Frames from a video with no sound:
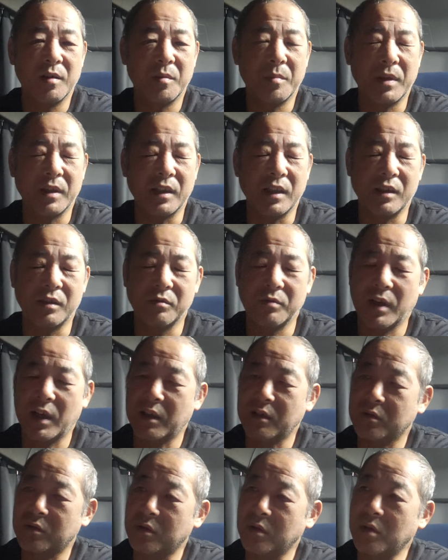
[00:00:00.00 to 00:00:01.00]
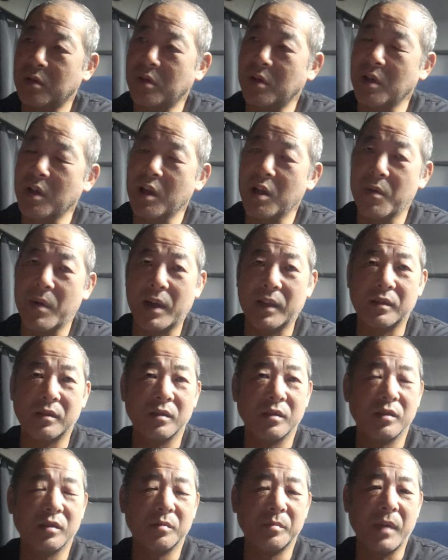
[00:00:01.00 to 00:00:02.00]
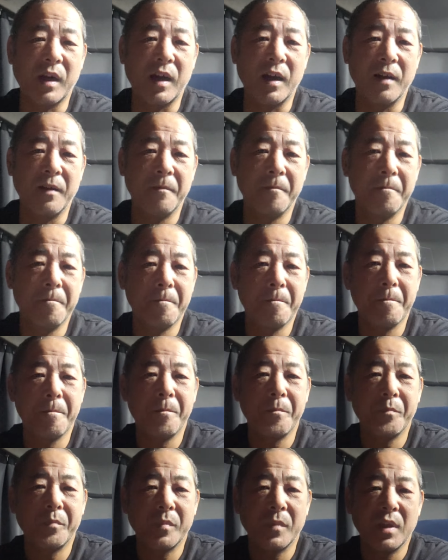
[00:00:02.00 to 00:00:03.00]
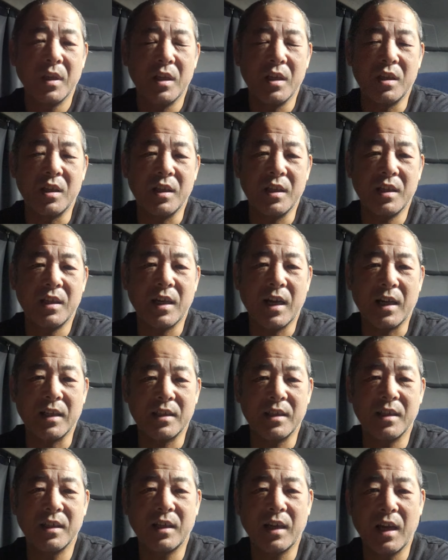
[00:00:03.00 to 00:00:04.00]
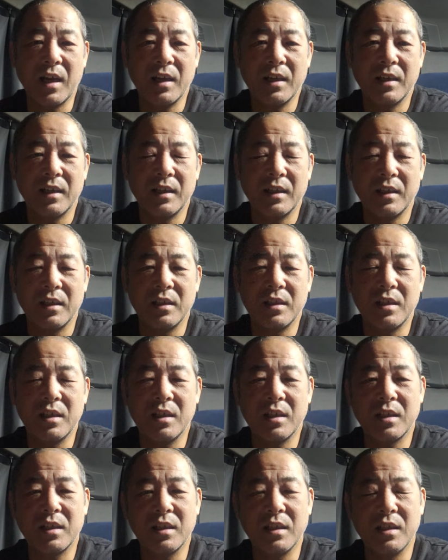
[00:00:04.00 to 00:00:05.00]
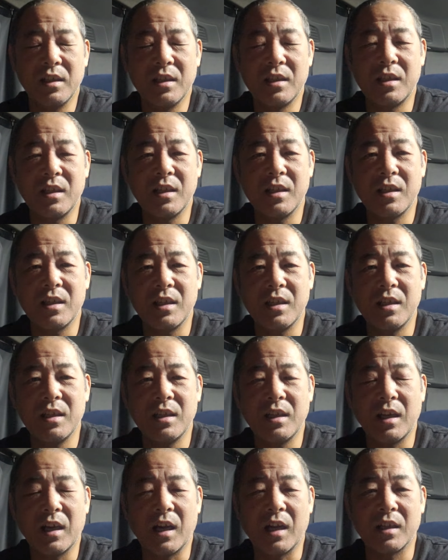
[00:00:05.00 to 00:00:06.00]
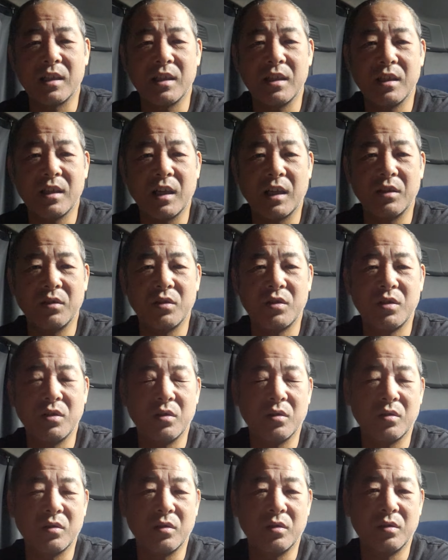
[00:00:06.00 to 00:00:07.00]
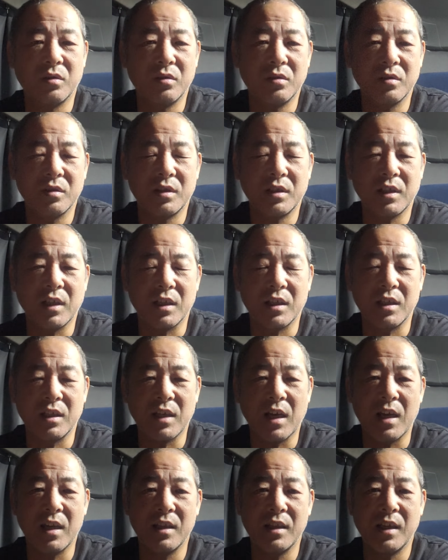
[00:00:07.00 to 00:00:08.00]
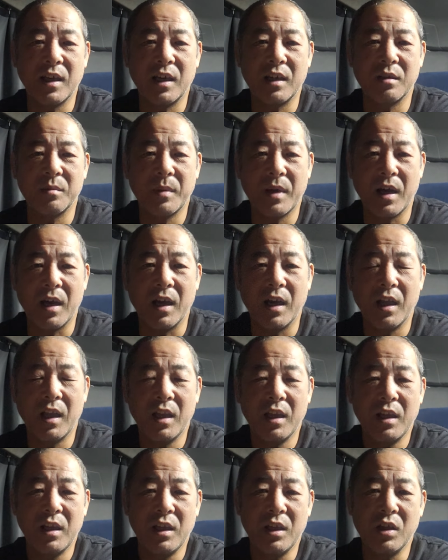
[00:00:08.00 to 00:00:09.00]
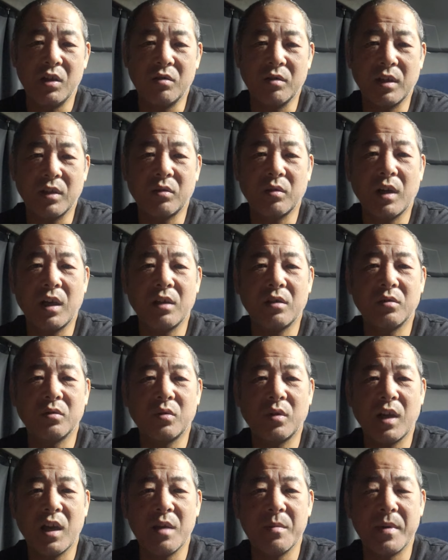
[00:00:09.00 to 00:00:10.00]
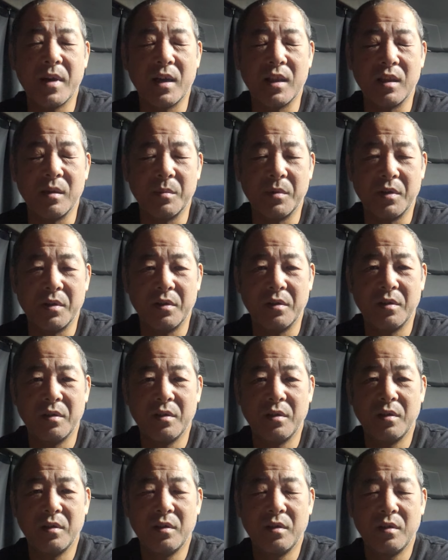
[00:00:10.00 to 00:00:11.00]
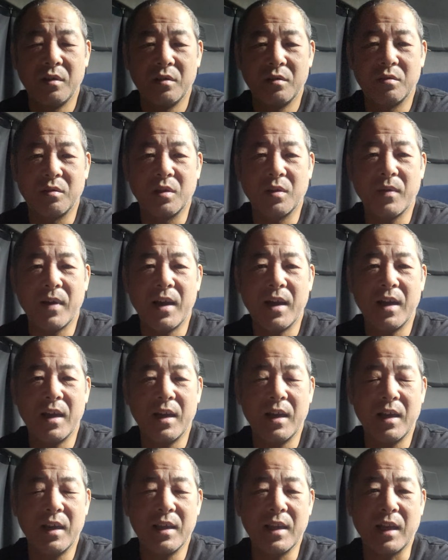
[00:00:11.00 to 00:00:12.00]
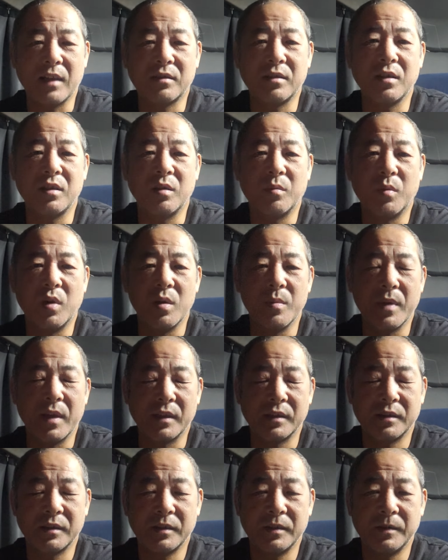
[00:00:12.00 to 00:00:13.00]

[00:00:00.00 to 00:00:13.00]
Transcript: まあ、デスクワークと言わず、まあ、1日8時間 1, 1, 日8時間の仕事しかしないんであれば、いくらトラックドライバーでも、それは安いと思います。